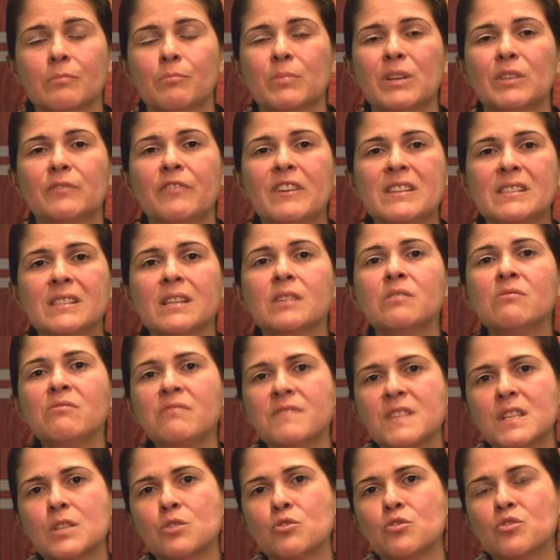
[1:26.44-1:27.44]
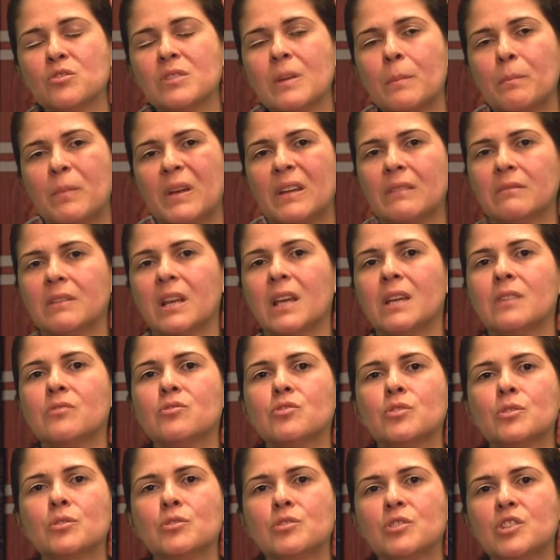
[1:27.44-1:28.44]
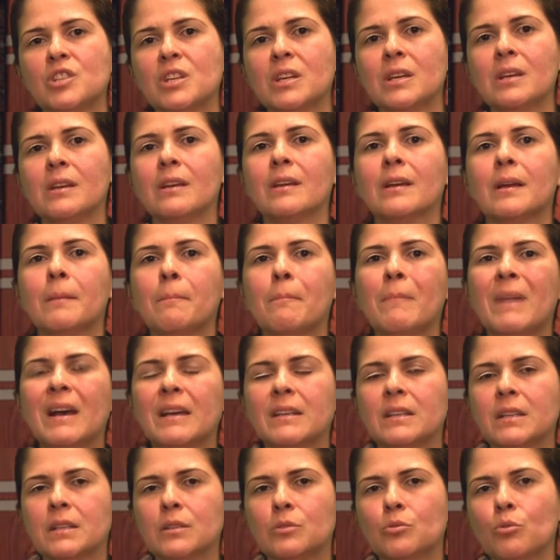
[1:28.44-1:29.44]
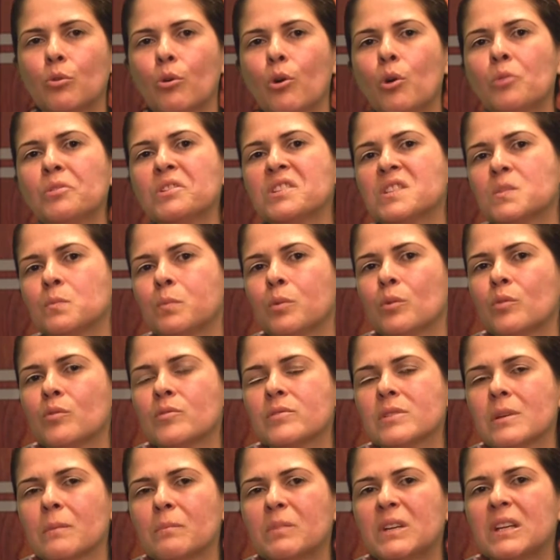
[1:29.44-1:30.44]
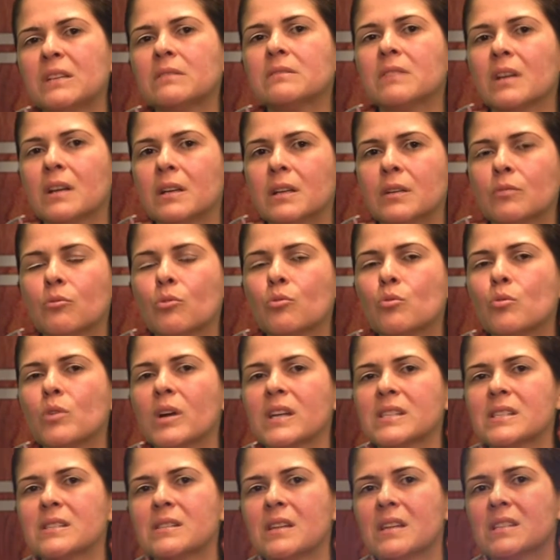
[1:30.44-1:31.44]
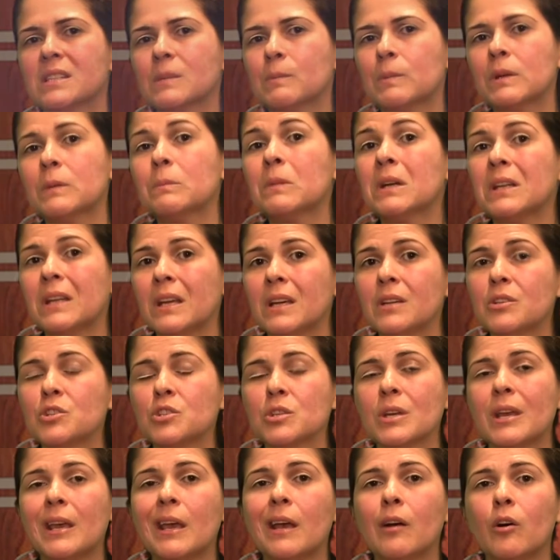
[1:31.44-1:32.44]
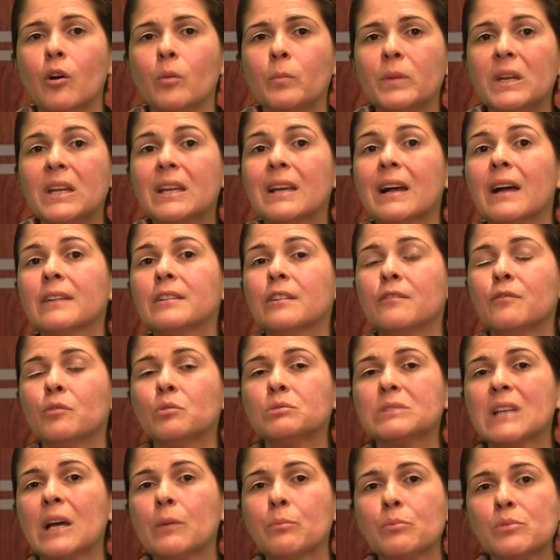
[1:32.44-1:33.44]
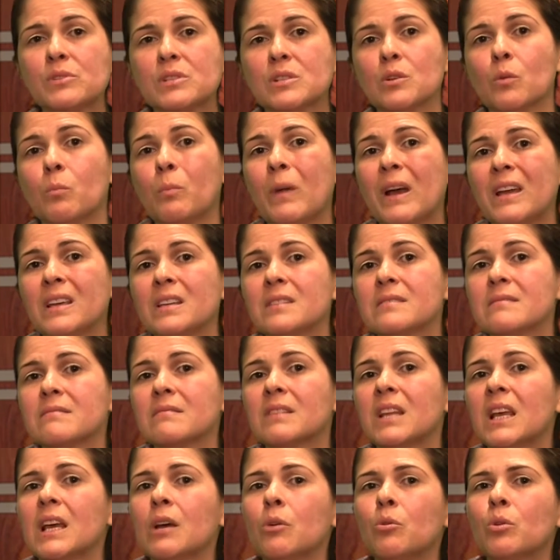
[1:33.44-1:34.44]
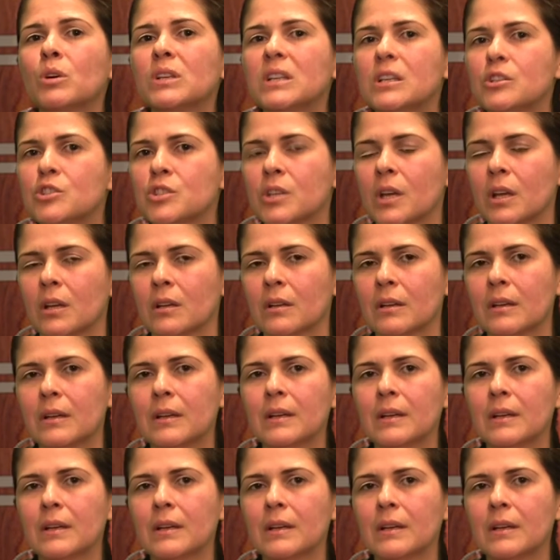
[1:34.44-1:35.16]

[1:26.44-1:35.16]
Para fazer um visto de dependente de marido ou esposa britânico com residência permanente, é obrigado a voltar para o seu país de origem.